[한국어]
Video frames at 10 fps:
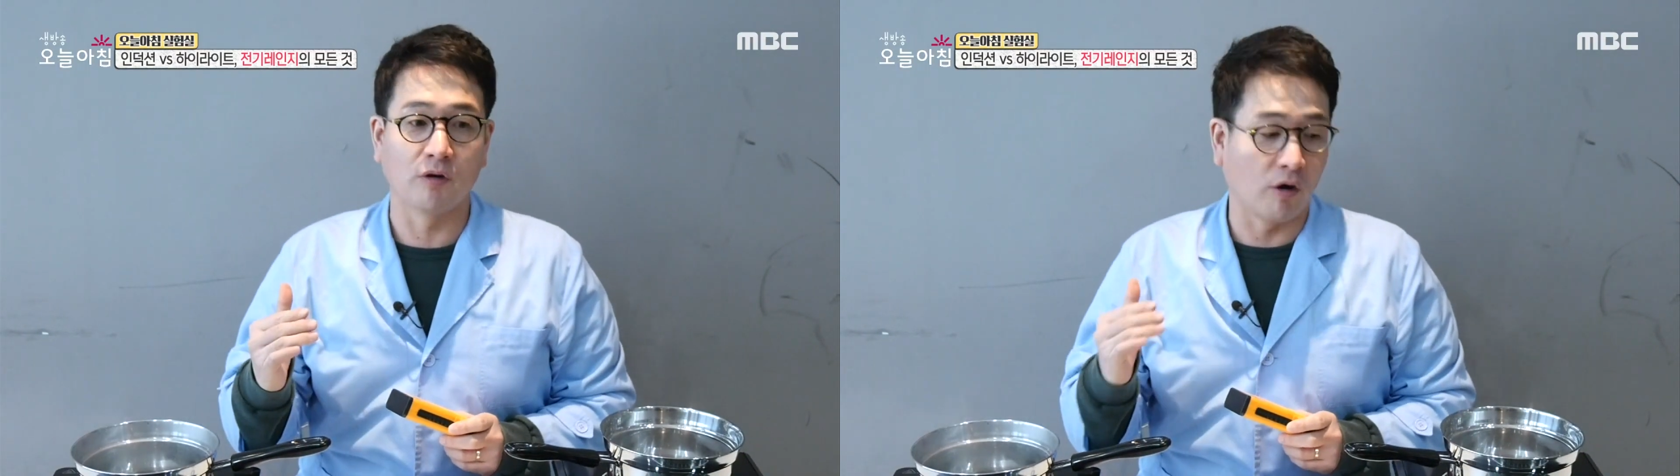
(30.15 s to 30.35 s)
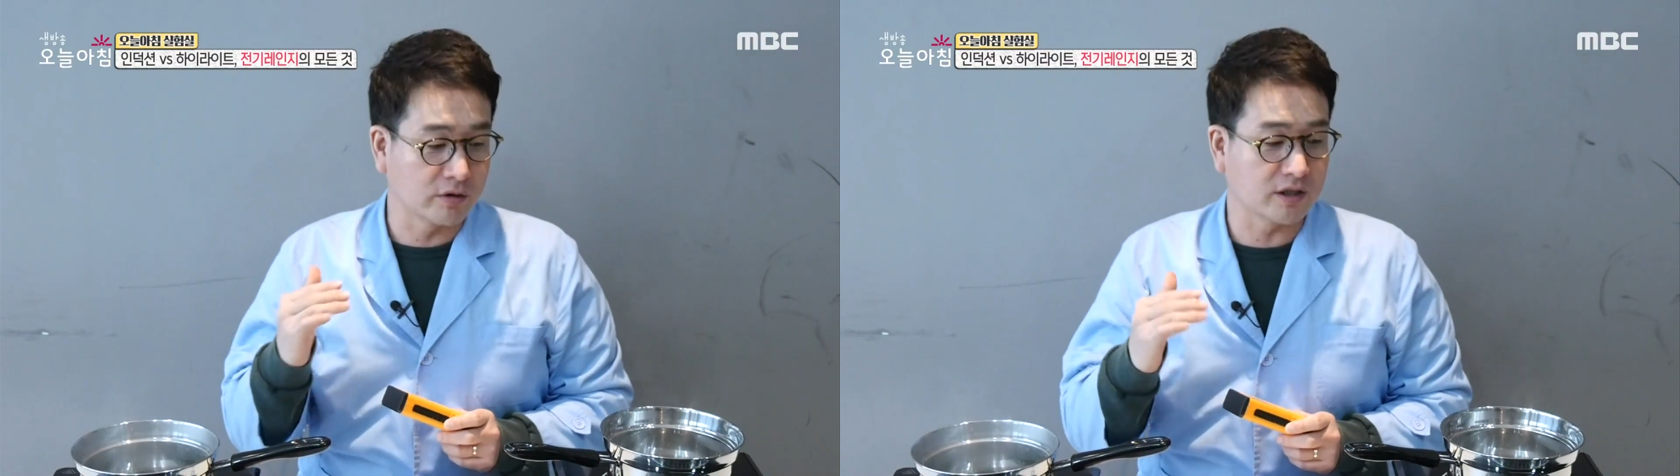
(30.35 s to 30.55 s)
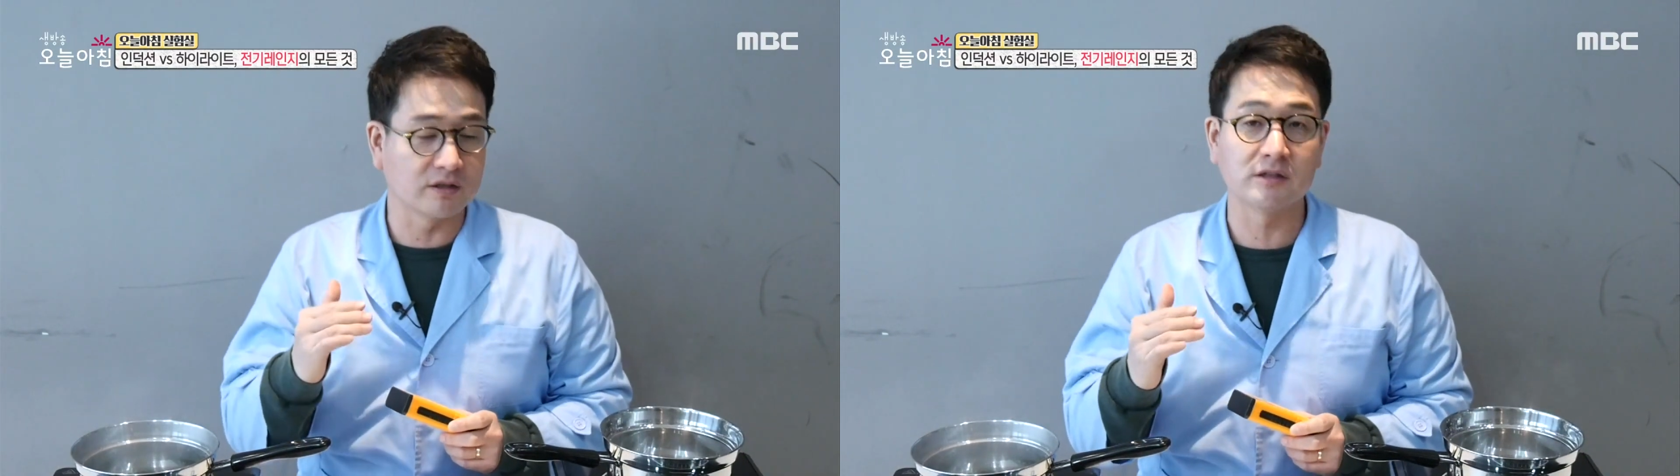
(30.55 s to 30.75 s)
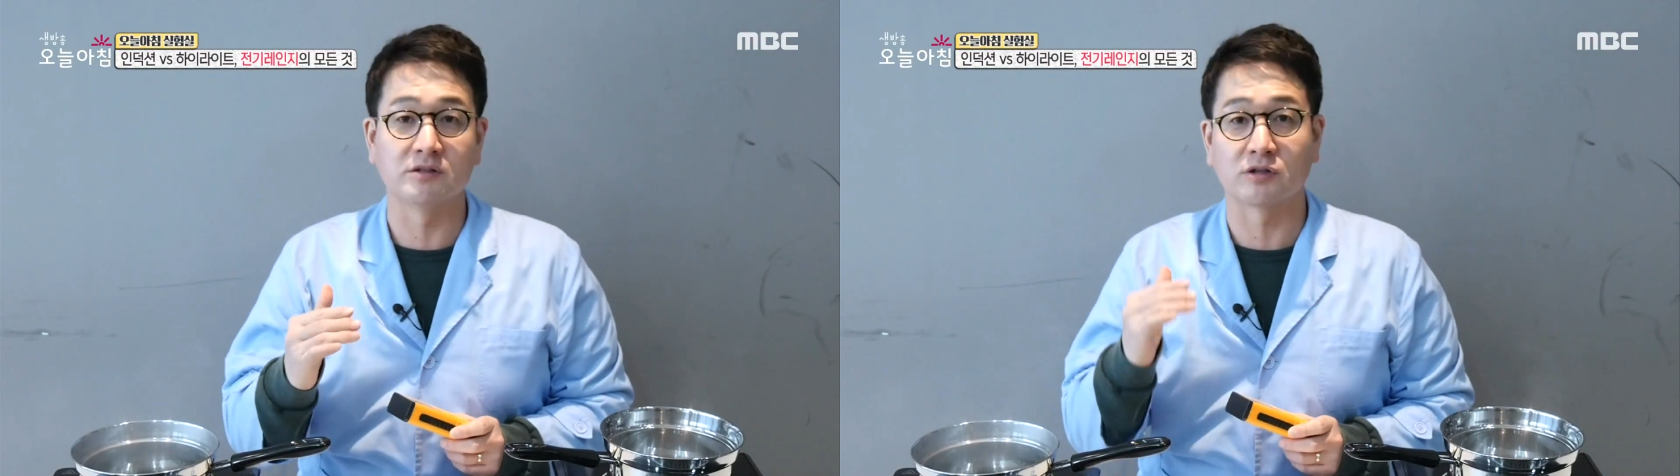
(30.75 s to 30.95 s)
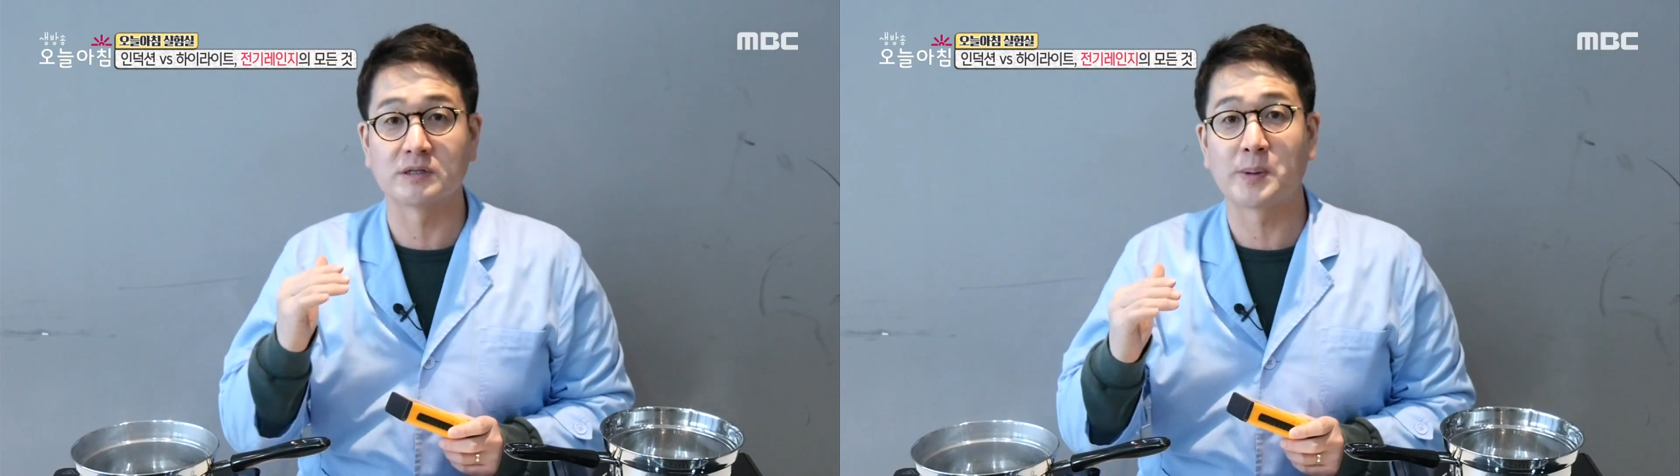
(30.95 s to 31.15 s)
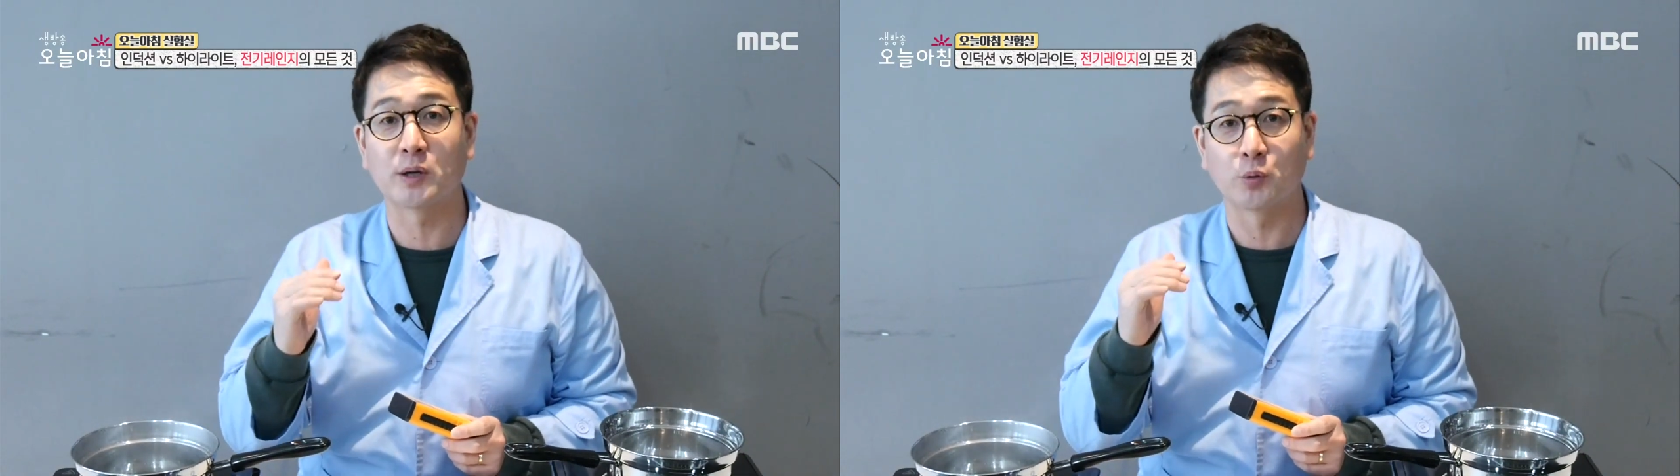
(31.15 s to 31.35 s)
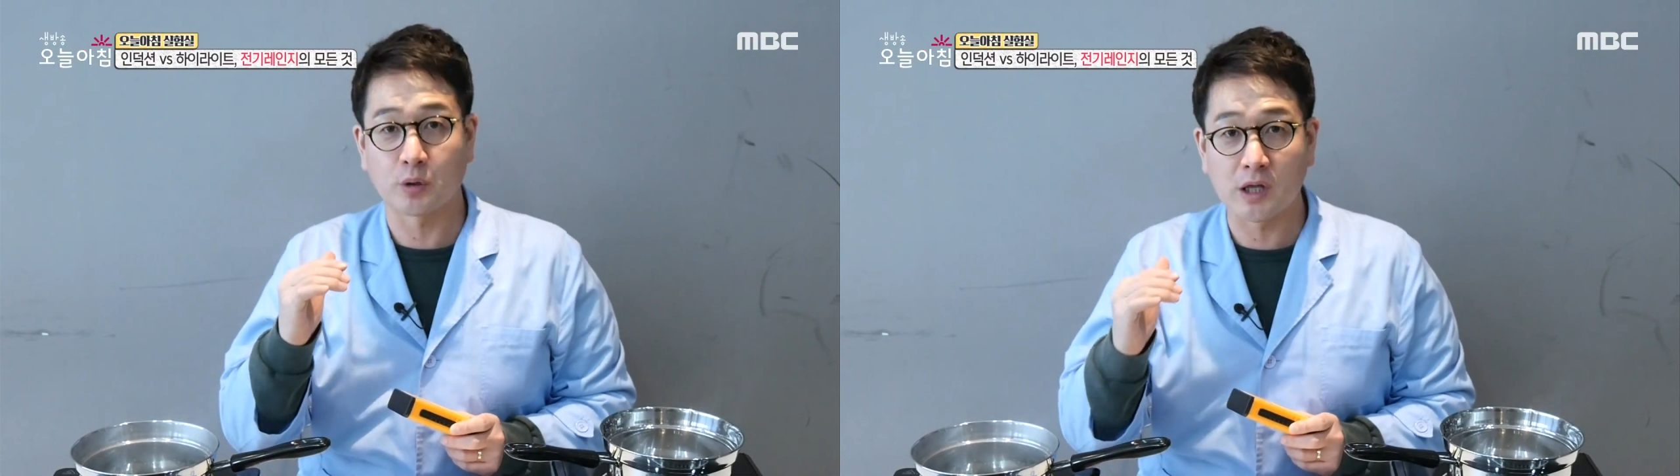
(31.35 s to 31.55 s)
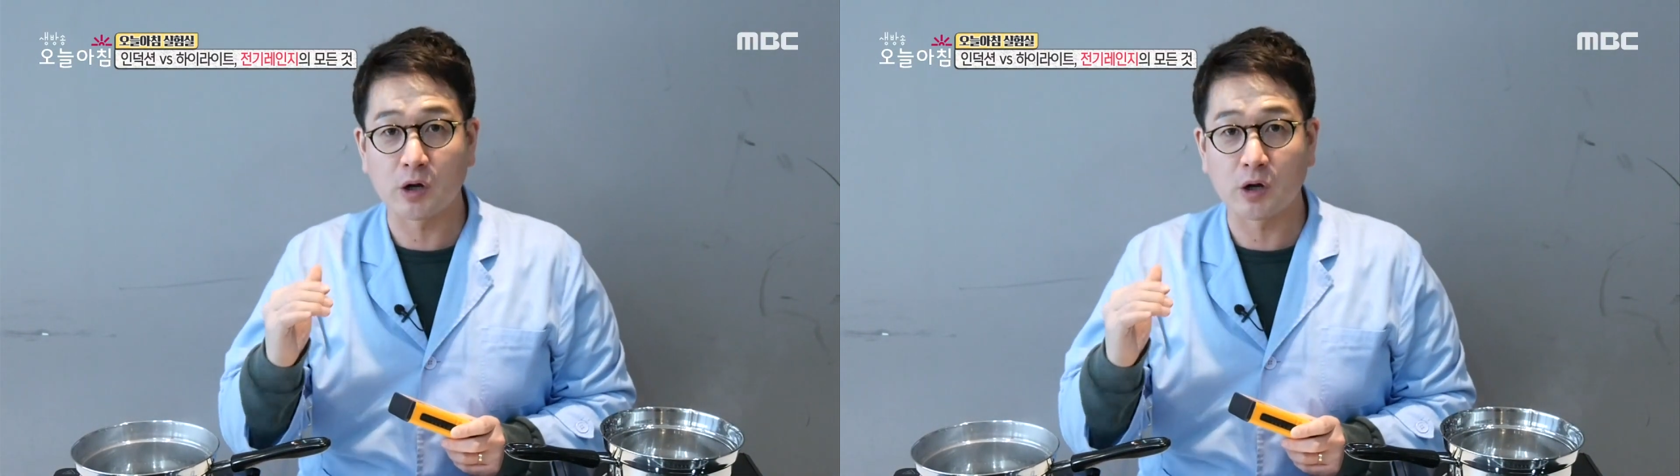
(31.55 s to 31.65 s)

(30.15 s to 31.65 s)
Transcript: 어디든 전자파가 높게